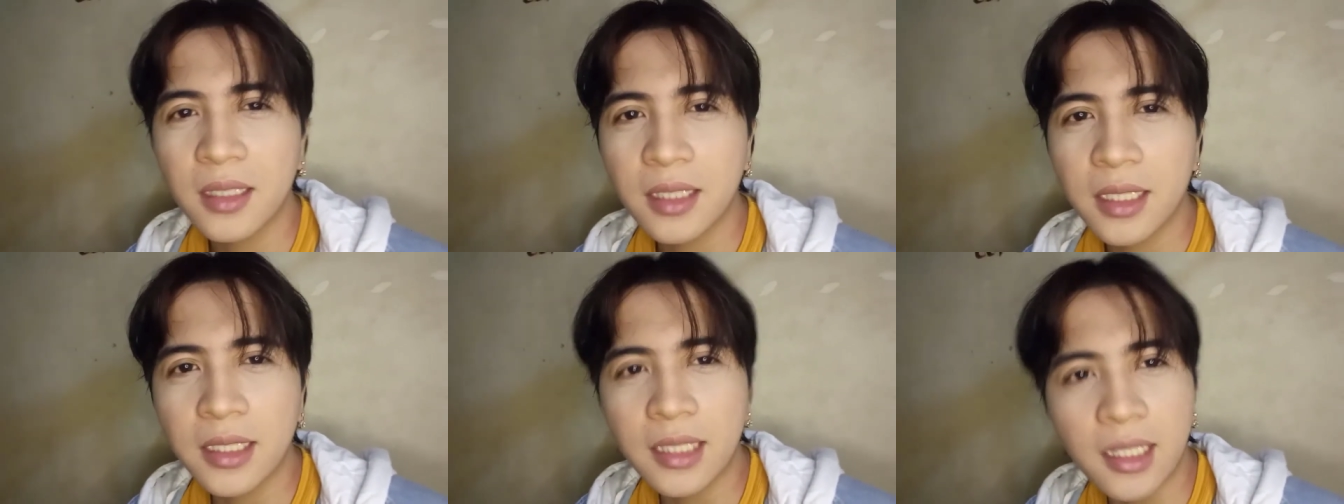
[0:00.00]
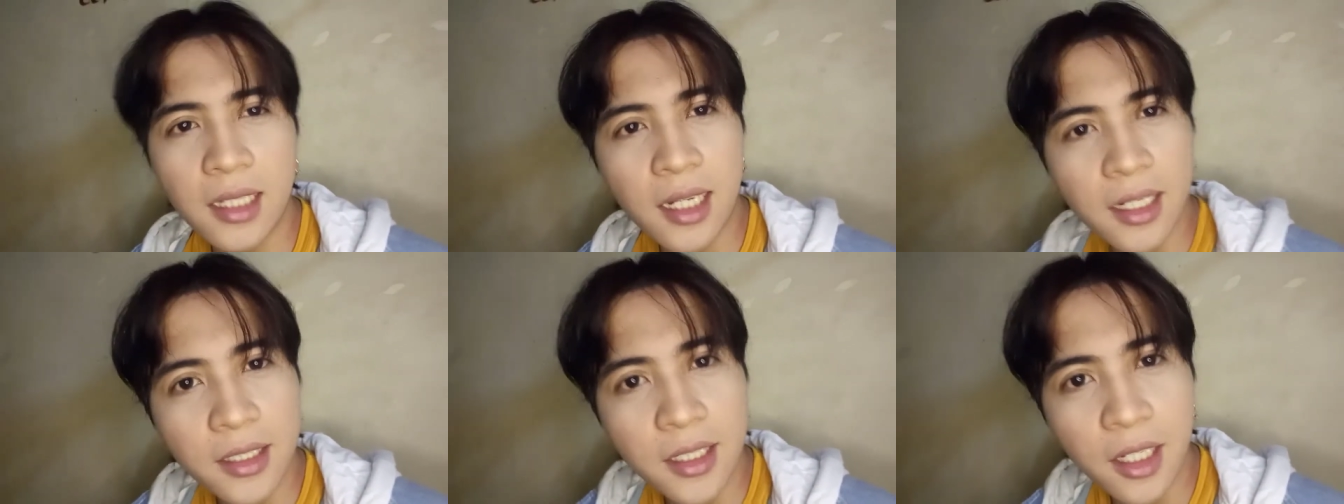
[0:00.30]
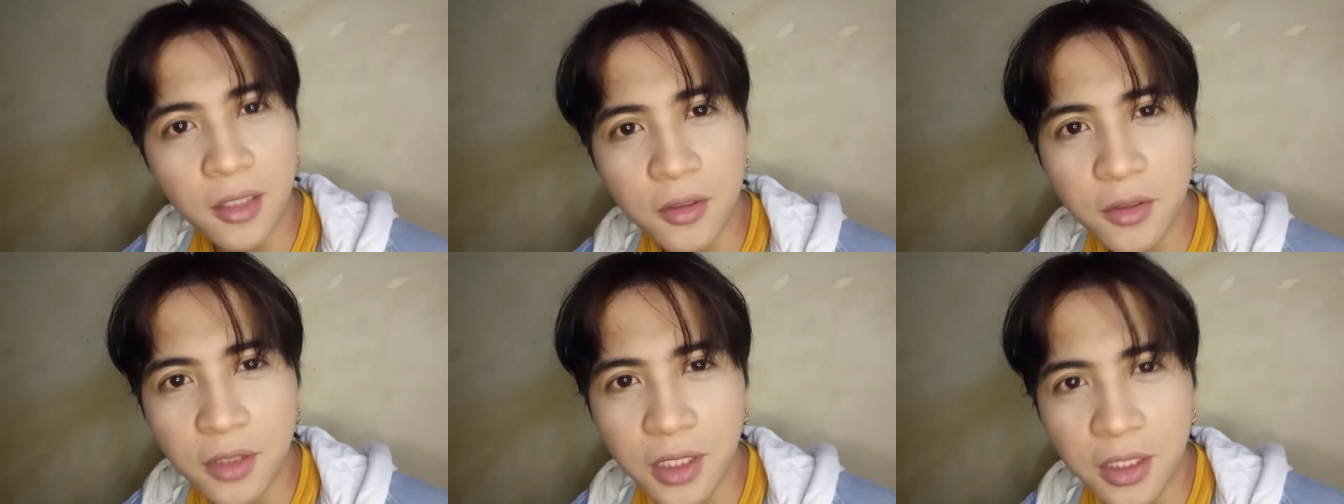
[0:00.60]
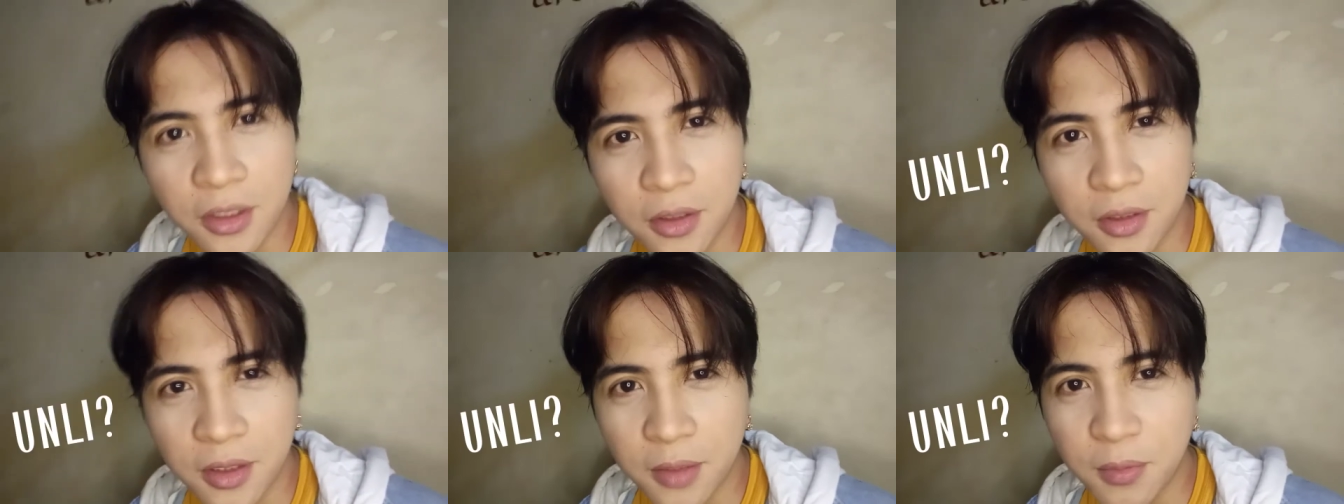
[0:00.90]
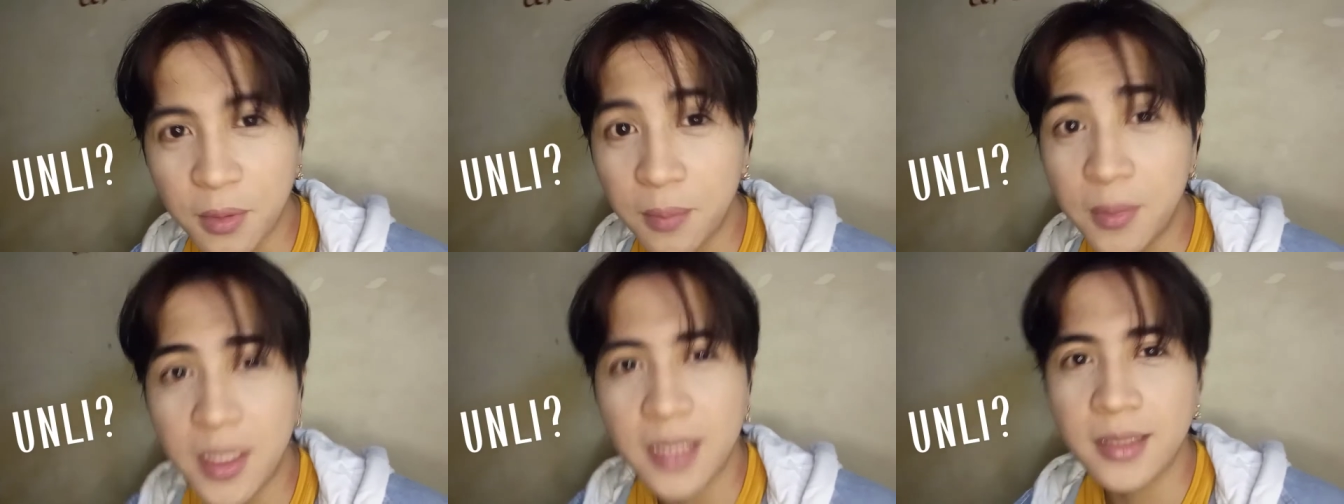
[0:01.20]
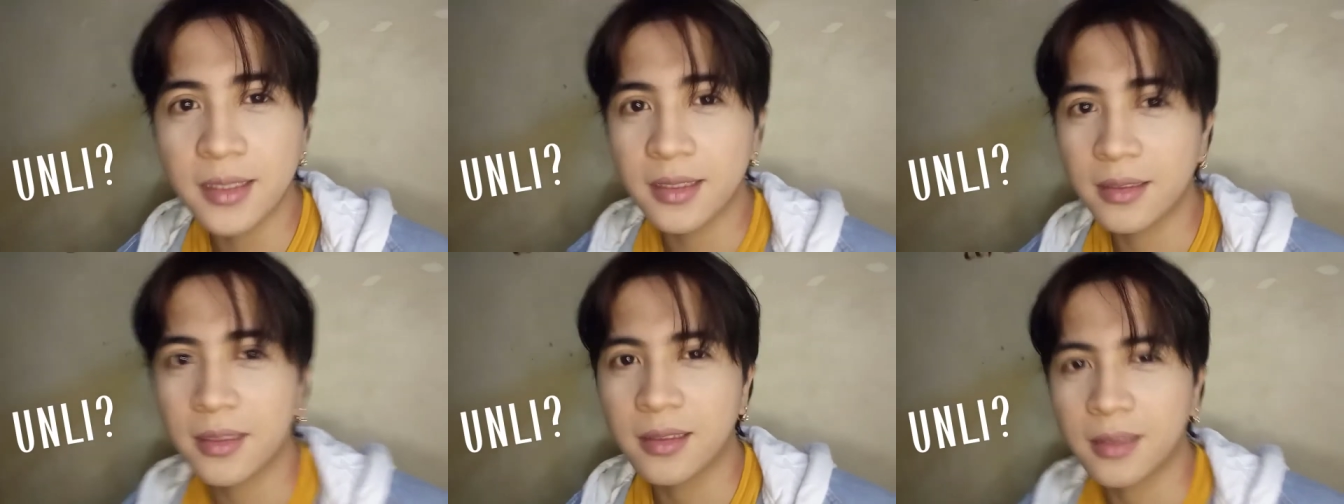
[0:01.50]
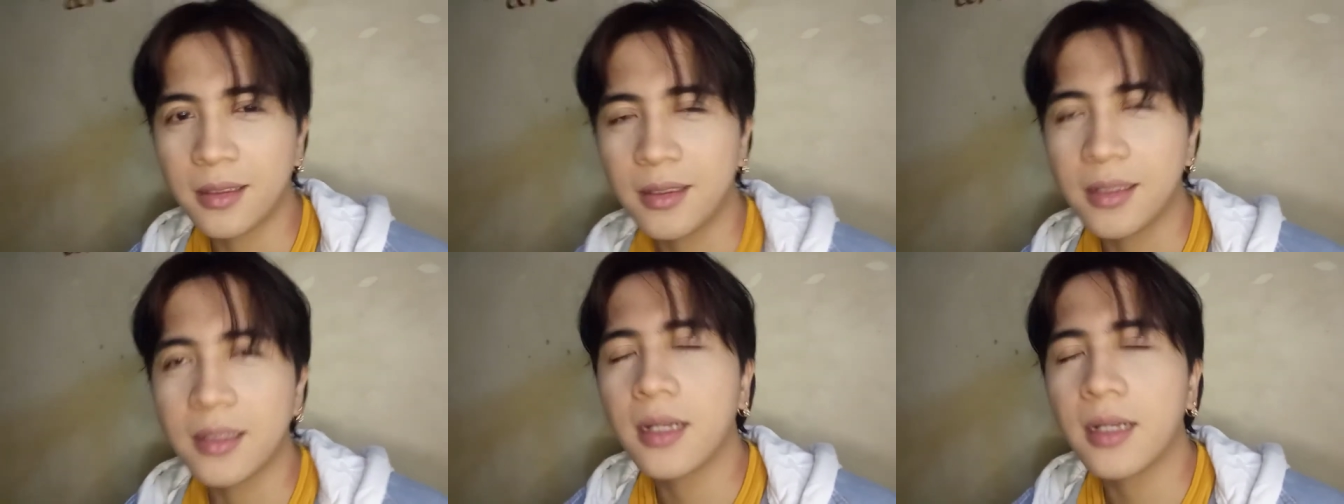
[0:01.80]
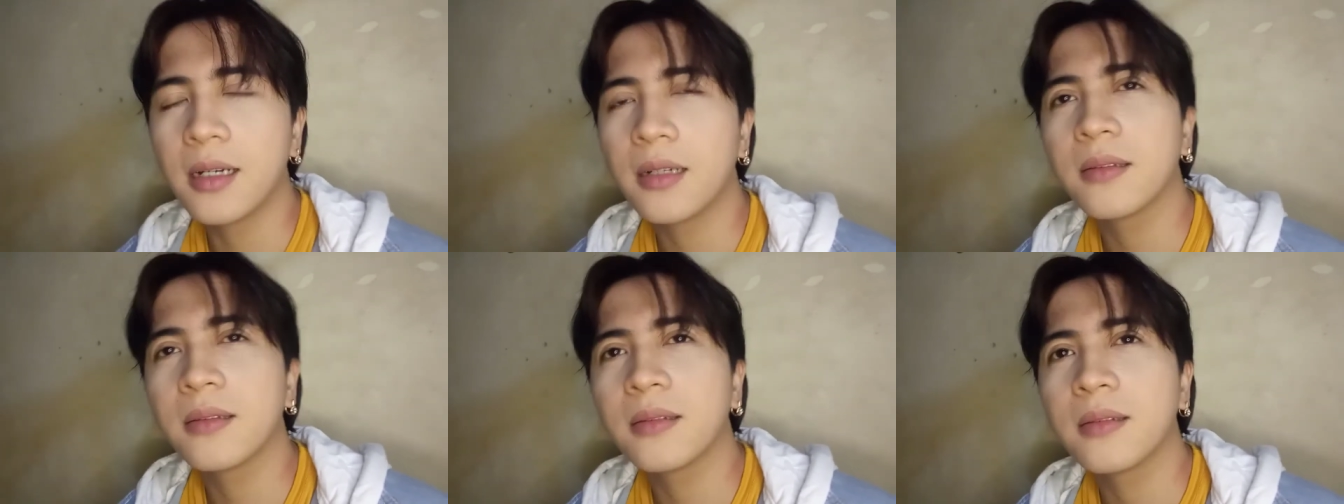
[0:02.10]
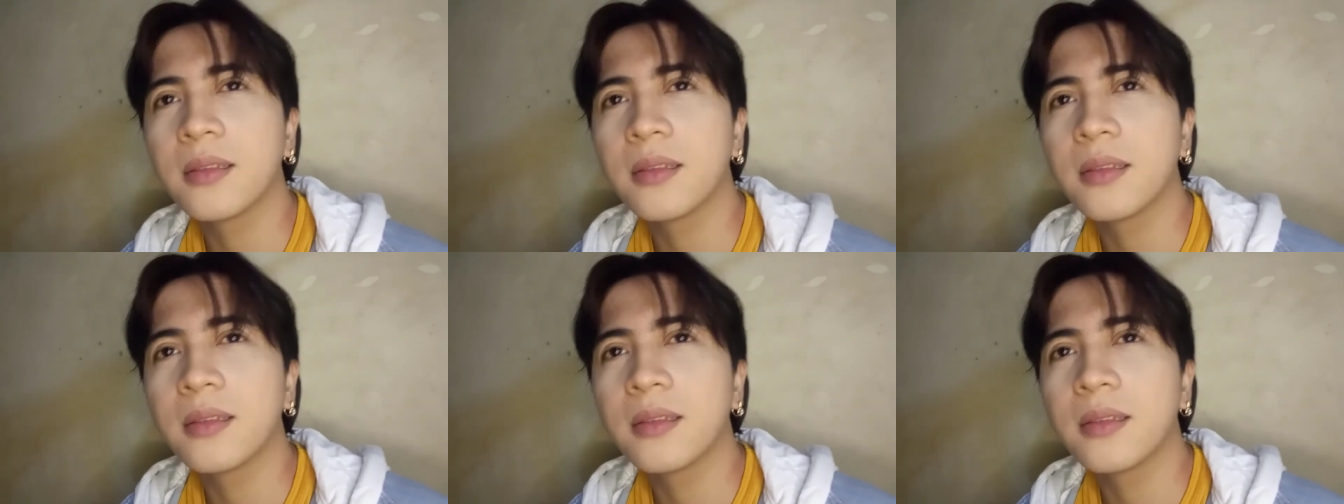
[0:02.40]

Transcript: Kinalakihan ko na yun, nagbi-business na talaga ako.